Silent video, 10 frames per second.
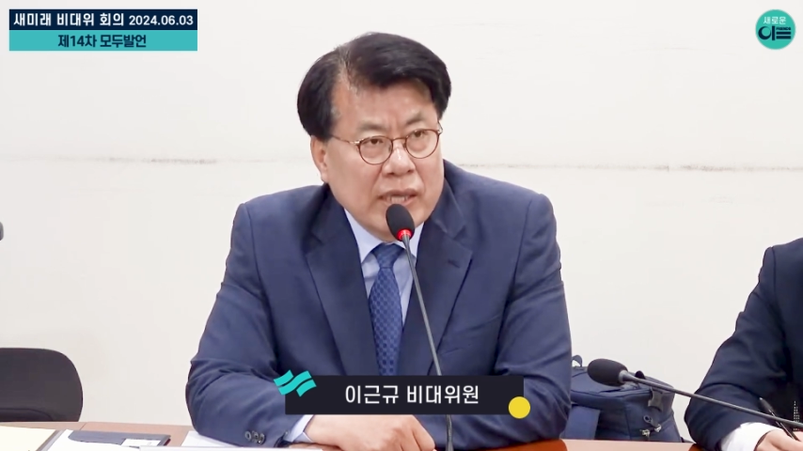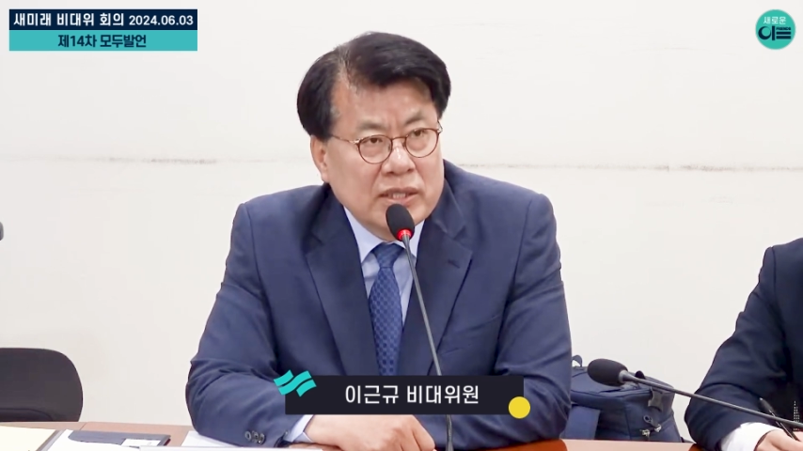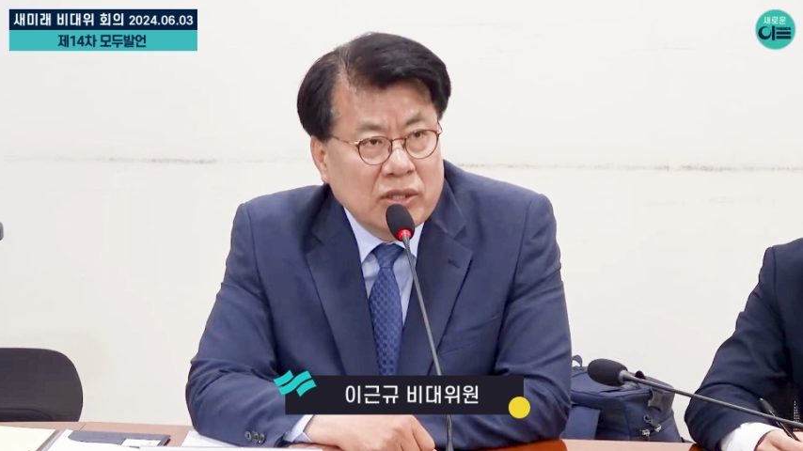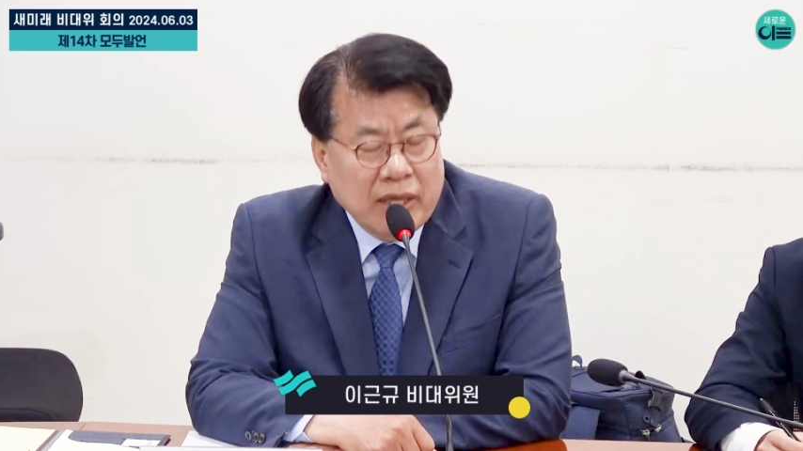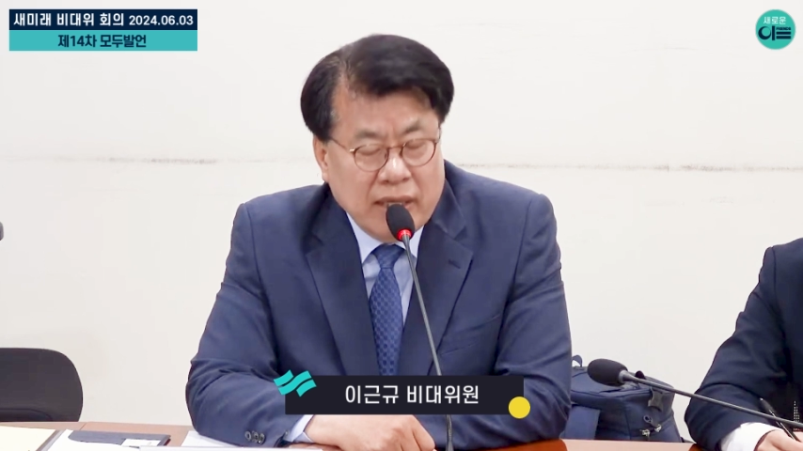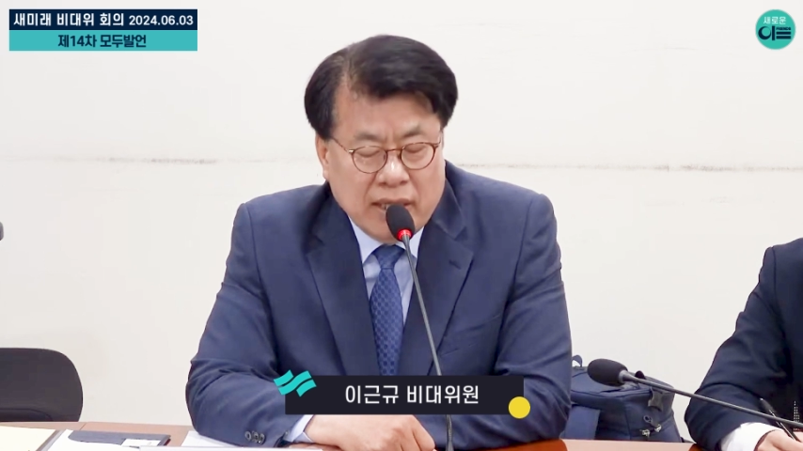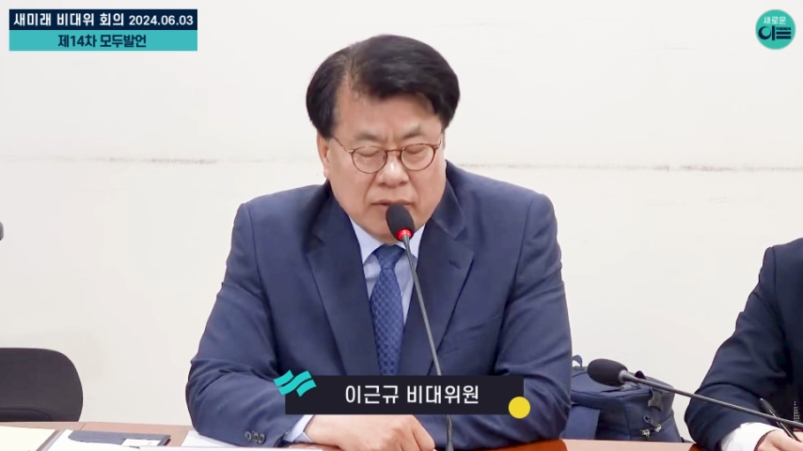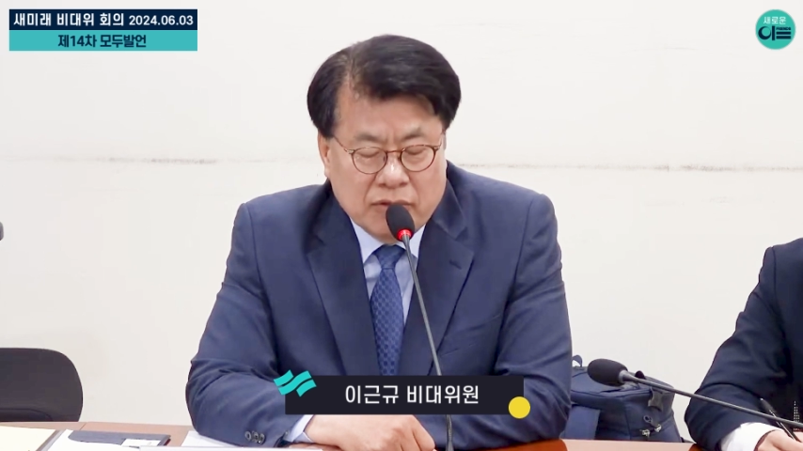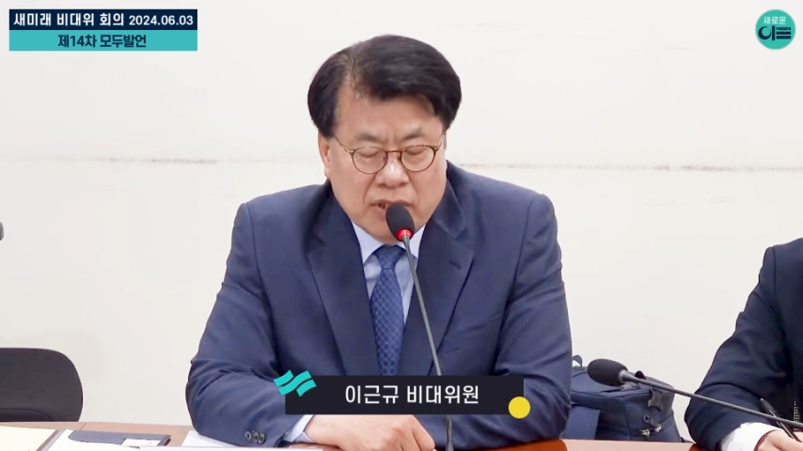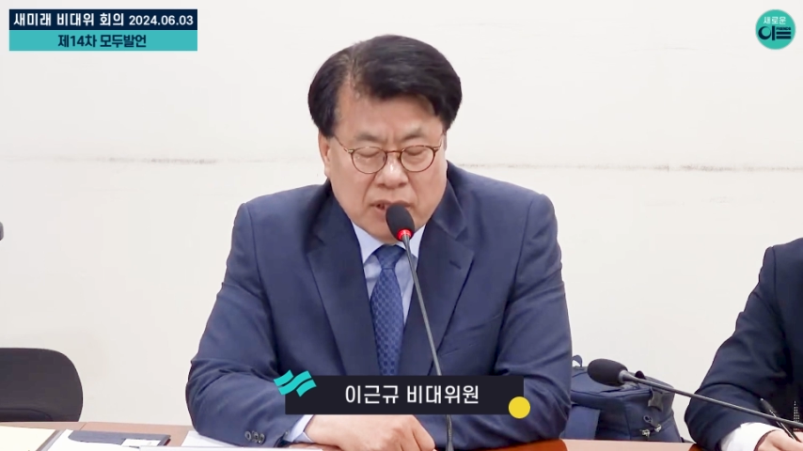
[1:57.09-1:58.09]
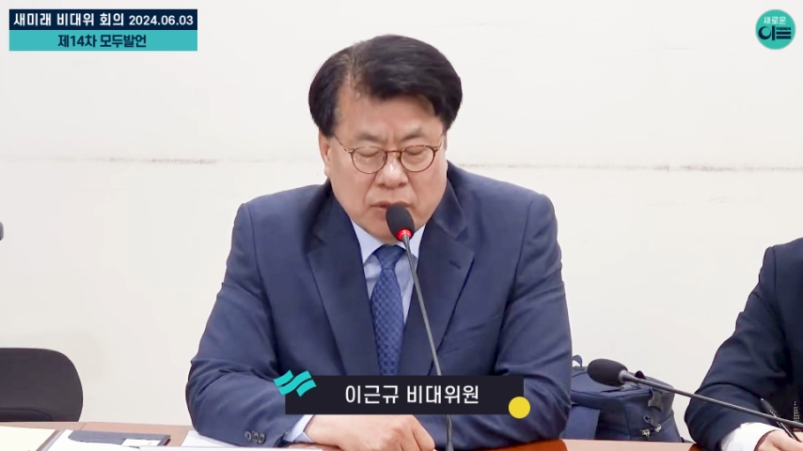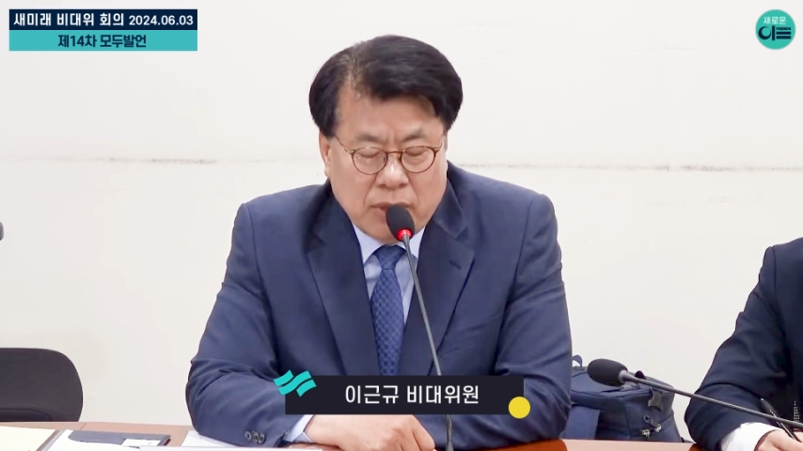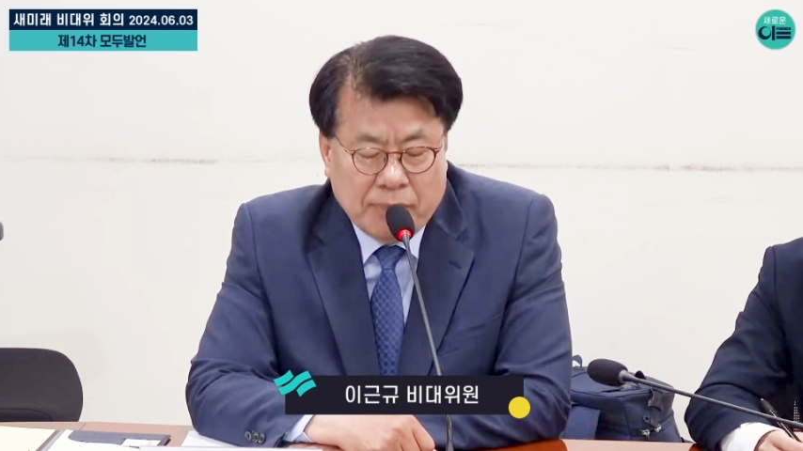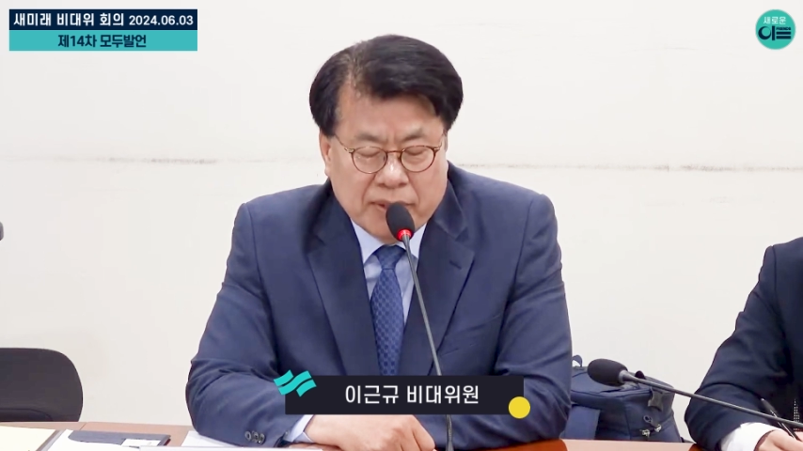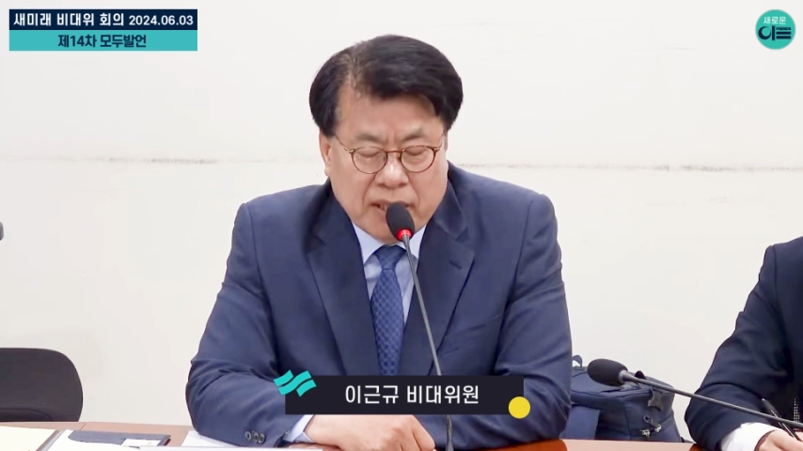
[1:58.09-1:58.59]
완성해낸
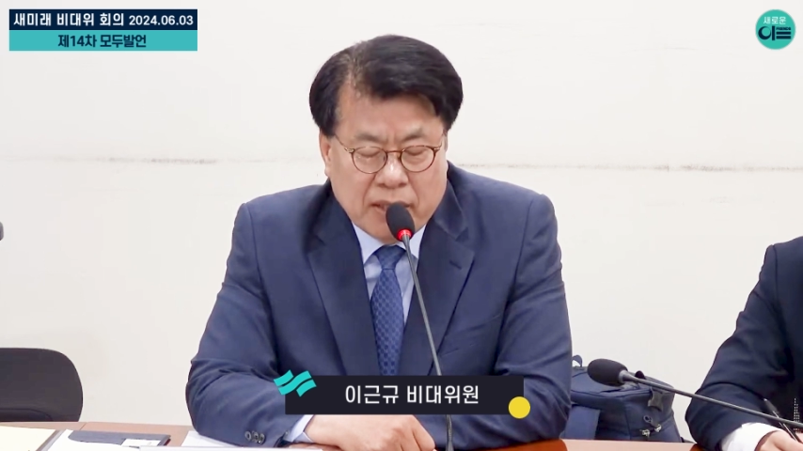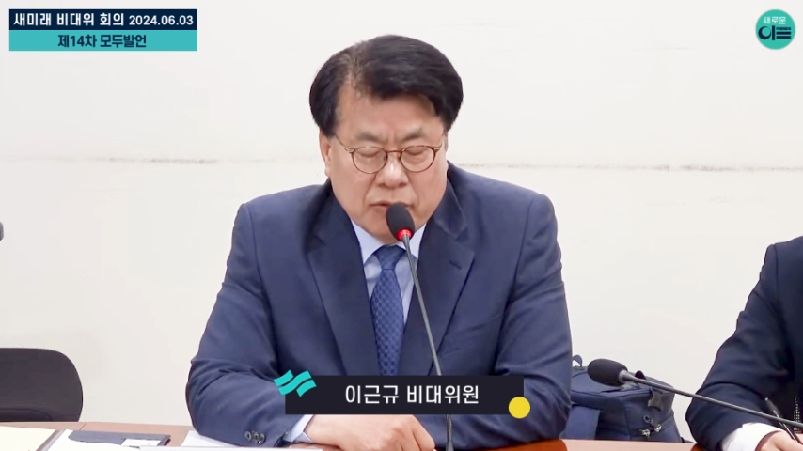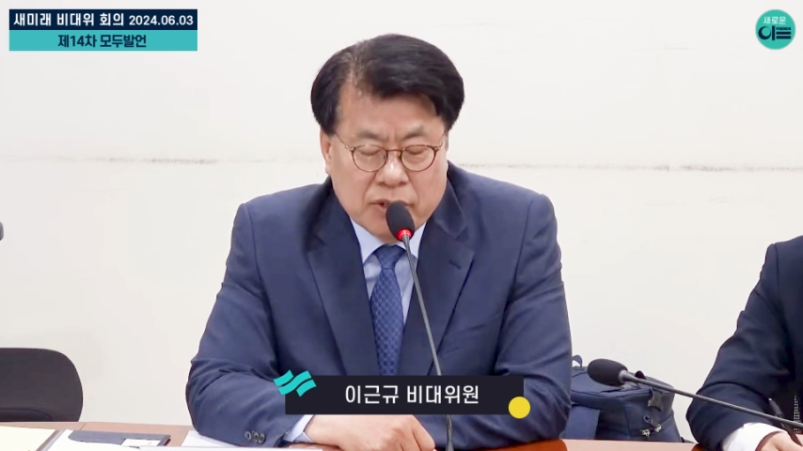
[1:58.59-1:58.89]
우리이기도 합니다.